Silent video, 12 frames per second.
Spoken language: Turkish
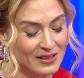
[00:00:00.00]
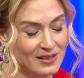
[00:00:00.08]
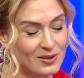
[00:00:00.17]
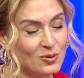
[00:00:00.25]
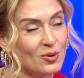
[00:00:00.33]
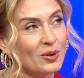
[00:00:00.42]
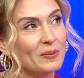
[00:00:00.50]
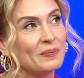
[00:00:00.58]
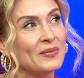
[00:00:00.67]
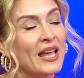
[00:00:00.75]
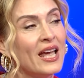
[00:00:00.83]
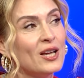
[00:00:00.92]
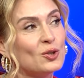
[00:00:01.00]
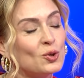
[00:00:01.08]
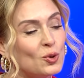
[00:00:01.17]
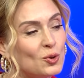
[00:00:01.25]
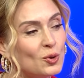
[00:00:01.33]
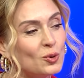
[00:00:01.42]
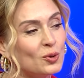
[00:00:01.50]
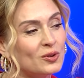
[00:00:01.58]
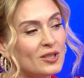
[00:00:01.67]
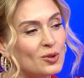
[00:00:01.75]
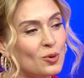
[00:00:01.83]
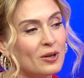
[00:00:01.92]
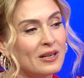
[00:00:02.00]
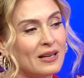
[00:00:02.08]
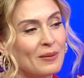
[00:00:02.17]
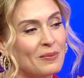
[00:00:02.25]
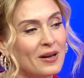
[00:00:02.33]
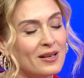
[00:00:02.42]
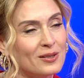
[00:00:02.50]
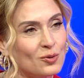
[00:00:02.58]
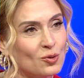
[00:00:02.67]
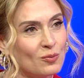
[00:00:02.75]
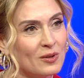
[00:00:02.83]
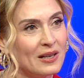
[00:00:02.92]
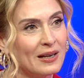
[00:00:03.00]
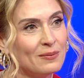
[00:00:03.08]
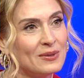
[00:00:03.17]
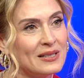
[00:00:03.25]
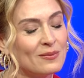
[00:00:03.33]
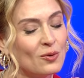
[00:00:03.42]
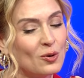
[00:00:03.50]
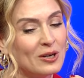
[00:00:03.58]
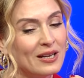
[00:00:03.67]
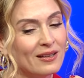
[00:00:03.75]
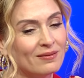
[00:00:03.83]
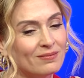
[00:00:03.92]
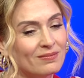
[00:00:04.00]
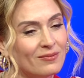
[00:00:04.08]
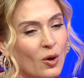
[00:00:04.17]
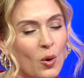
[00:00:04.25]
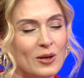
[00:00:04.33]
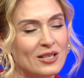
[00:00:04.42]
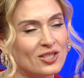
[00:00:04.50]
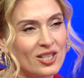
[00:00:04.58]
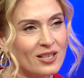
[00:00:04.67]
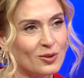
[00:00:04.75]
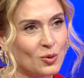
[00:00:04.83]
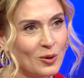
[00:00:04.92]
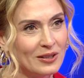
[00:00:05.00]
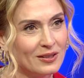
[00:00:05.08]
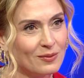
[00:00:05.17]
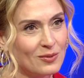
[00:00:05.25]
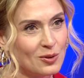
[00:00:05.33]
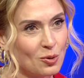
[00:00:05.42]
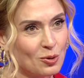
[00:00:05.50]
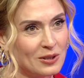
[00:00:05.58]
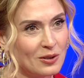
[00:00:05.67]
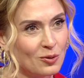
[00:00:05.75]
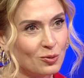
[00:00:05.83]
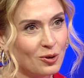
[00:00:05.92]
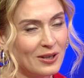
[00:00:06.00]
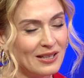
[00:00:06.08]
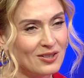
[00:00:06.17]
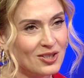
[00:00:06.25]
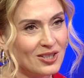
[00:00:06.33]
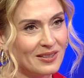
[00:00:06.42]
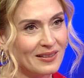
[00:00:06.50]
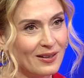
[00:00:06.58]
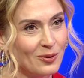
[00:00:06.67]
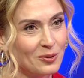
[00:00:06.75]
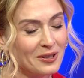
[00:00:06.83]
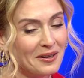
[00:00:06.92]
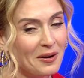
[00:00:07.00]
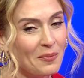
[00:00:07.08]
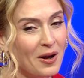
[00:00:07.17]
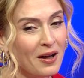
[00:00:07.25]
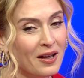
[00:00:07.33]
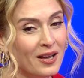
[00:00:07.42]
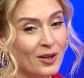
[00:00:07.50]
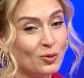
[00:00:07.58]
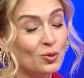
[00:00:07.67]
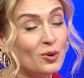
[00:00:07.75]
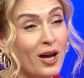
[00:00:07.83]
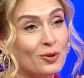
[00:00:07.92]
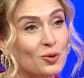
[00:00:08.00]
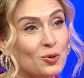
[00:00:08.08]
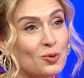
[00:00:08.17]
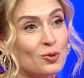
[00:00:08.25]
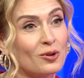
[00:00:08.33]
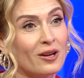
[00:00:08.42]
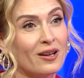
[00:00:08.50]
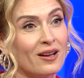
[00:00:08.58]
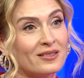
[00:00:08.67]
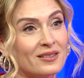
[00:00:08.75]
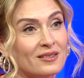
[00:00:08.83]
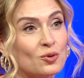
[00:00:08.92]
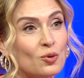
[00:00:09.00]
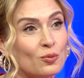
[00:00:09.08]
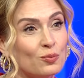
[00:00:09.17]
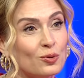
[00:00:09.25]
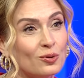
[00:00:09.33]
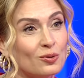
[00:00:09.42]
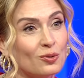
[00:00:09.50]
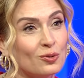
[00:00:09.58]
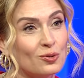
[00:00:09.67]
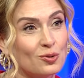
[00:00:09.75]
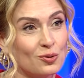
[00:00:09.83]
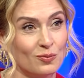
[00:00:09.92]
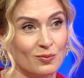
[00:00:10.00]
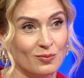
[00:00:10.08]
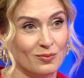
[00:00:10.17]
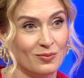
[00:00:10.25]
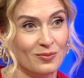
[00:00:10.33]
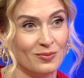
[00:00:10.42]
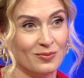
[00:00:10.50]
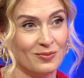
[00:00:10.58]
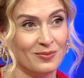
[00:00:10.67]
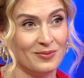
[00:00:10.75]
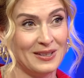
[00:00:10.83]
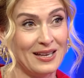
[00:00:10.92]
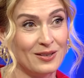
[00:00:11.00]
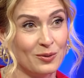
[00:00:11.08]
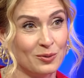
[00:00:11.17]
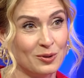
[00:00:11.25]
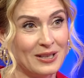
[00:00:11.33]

istiyorum. Çocuklukta söylenen bazı cümleler bizim öyle öylece söylediğimiz hmm. sözler oluyor yetişkinler olarak ama duyan çocuğun hayatında çok büyük dönüşüm evet. yeri oluyor.